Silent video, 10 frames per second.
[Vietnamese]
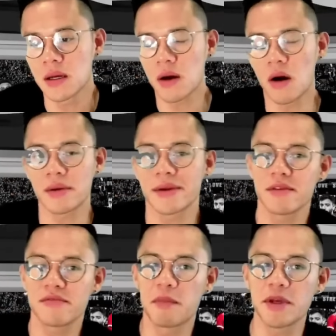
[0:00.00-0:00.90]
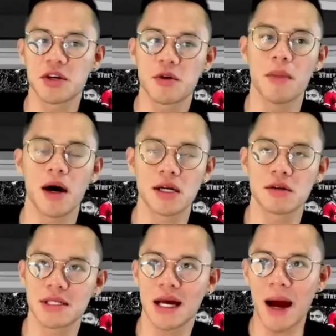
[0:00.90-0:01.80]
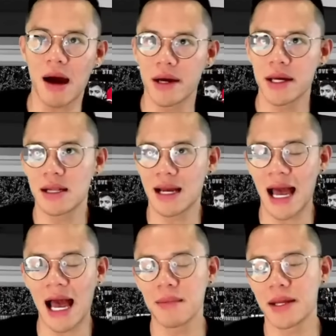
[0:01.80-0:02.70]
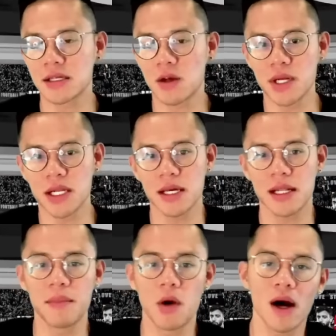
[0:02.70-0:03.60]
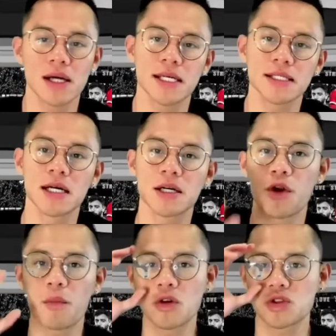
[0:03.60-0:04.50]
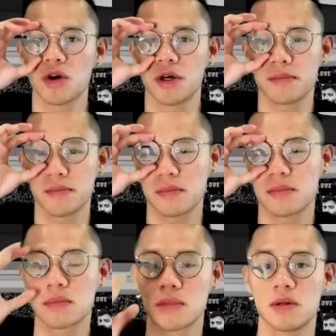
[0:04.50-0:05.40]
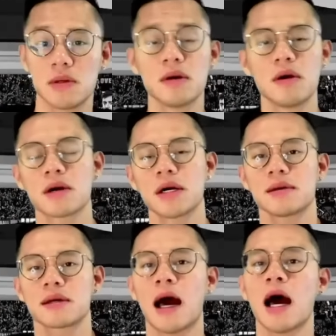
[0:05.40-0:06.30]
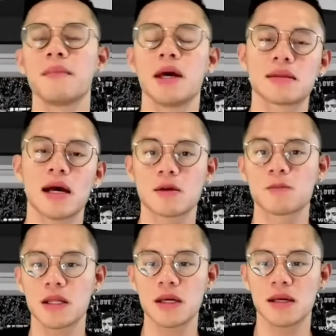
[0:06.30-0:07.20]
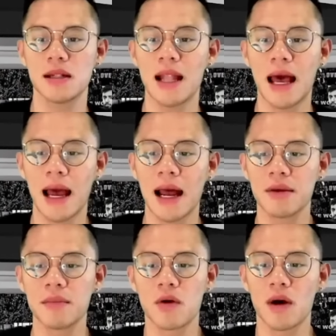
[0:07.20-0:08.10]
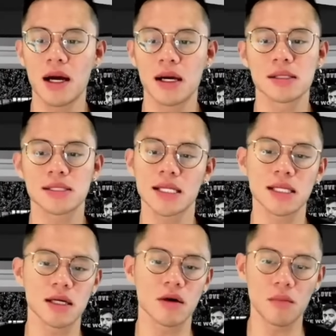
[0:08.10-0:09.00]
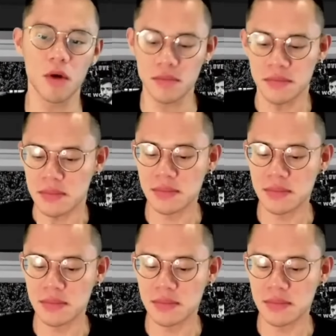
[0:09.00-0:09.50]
Còn Fabrizio Romano thì đã bảo ấy là cả hai bên đã thống nhất ấy là Maguire sẽ rời câu lạc bộ rồi. Ok, cả hai bên đã thống nhất ấy là Harry Maguire sẽ rời câu lạc bộ.